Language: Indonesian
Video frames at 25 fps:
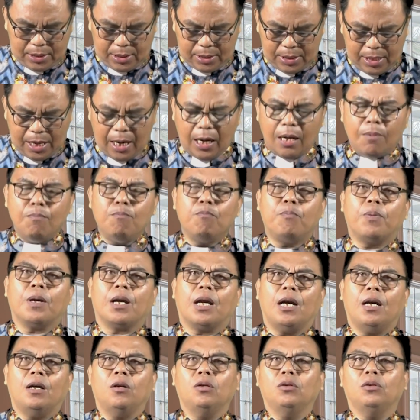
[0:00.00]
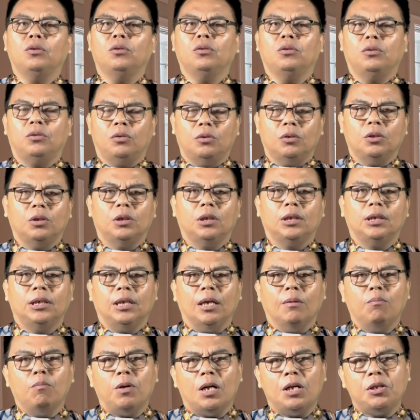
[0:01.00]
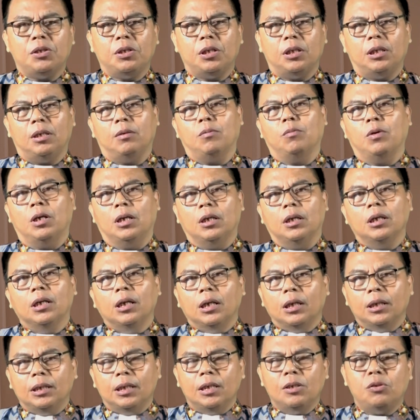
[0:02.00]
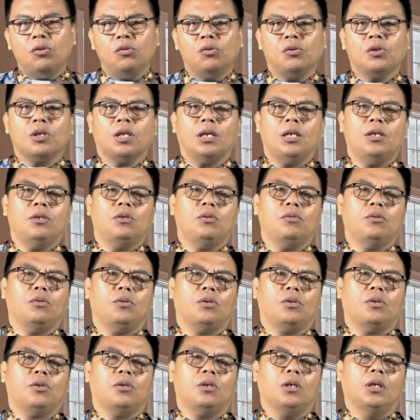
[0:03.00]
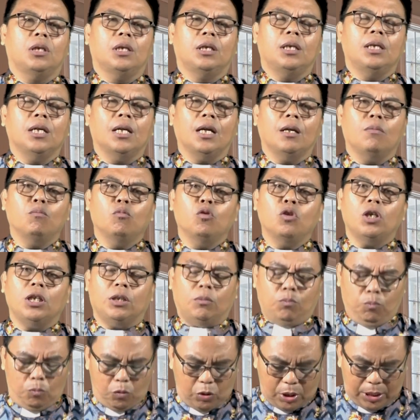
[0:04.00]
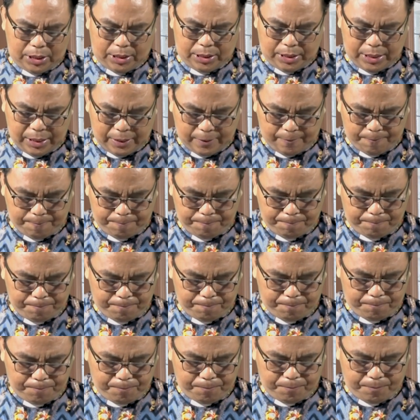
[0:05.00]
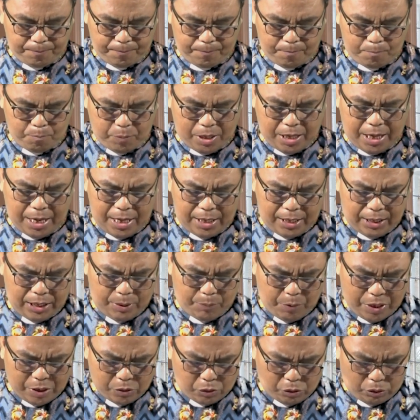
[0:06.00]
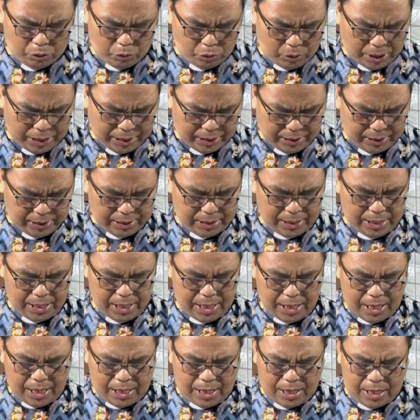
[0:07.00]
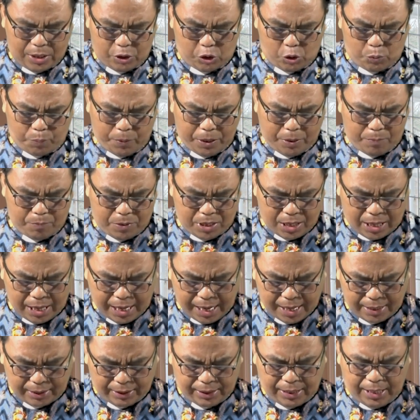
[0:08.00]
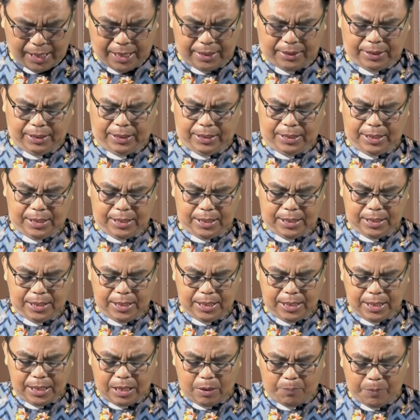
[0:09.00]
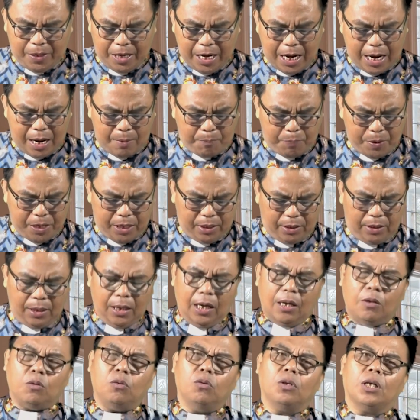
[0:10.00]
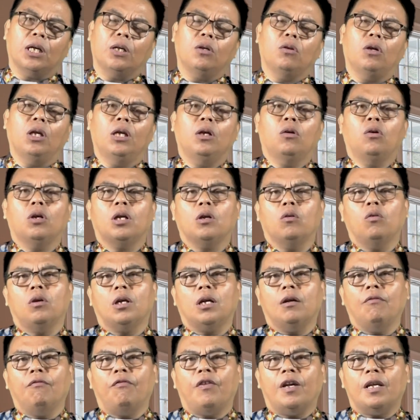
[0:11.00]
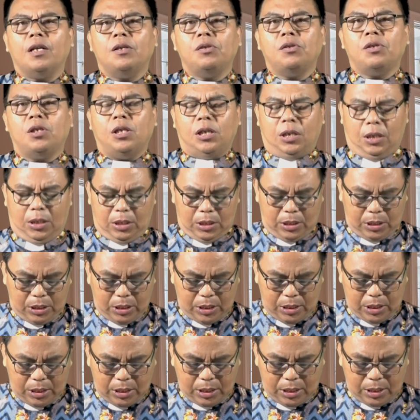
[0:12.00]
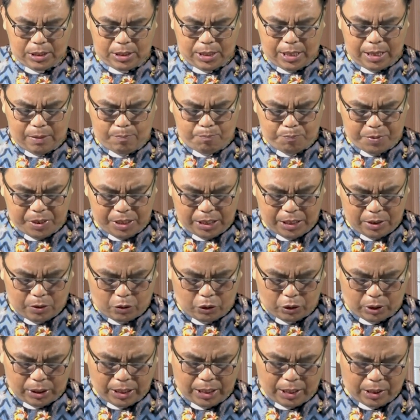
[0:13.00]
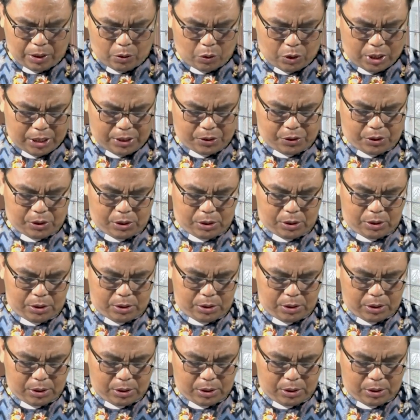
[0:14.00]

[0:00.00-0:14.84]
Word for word: dalam perahu yang berisi Yesus Kristus dengan murid-muridnya. Padahal yang dimaksud Tuhan adalah supaya berhati-hati kepada apa yang dilakukan oleh orang-orang Farisi dan pengikut Herodes